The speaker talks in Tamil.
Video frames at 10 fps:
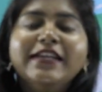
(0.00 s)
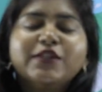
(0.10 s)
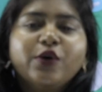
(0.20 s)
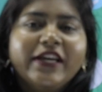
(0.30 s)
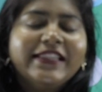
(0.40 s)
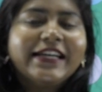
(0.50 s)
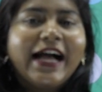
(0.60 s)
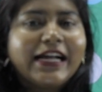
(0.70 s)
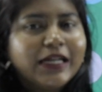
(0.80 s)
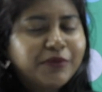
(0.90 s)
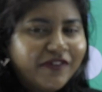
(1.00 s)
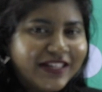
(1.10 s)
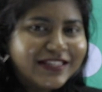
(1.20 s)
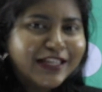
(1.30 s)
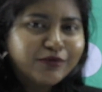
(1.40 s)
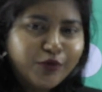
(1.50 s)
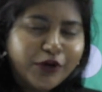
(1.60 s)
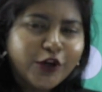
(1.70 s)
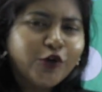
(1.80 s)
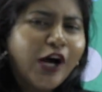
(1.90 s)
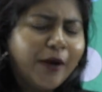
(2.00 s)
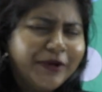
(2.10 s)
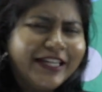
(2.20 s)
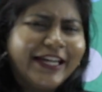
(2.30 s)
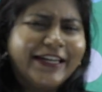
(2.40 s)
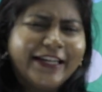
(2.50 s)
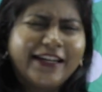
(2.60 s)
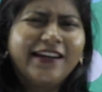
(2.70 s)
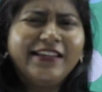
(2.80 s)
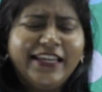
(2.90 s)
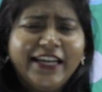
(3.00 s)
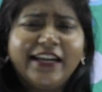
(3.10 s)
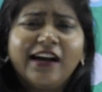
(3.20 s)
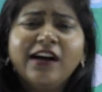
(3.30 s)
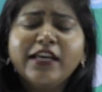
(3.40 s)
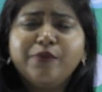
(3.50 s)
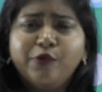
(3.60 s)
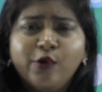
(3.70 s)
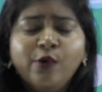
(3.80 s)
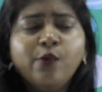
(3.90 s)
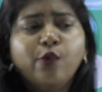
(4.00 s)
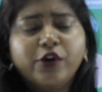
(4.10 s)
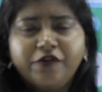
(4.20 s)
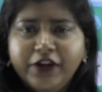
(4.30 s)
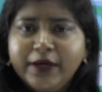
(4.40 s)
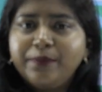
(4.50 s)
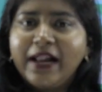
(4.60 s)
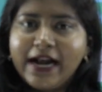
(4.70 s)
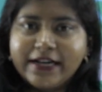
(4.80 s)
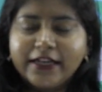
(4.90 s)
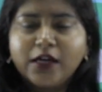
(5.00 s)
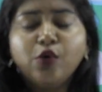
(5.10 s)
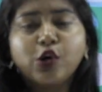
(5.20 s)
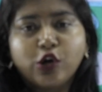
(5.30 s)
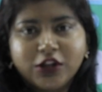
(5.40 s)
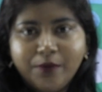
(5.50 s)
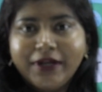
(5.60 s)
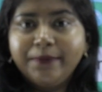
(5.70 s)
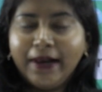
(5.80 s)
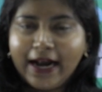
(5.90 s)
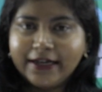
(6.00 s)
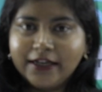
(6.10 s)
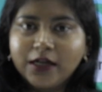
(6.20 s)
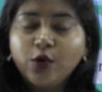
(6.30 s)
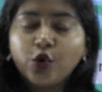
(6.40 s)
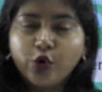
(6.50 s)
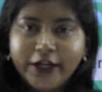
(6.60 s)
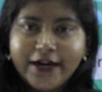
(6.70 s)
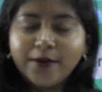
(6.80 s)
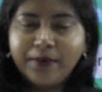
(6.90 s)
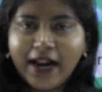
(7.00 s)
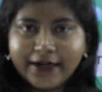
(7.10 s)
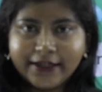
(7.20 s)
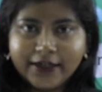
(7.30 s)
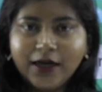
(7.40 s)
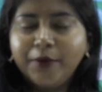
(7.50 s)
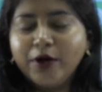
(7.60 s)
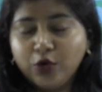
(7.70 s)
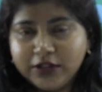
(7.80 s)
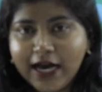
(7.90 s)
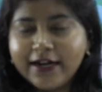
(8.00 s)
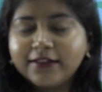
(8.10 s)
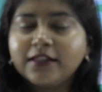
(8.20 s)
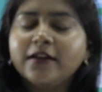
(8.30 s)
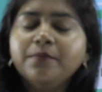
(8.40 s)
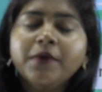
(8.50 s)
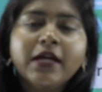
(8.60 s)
ஸோ எதுக்காக நம்ம வீட்ஸ் ரிமூவ் பண்ணணும் அப்படின்னு கேட்டிங்கன்னா ஏன்னா இப்போது ஒரு வீடு பிளான்ட் இருக்குது ஒரு கொத்தமல்லி பிளான்ட் இருக்குது ஒரு கொரியாண்டர் பிளான்ட் இருக்குது அப்படின்னா உதாரணத்துக்கு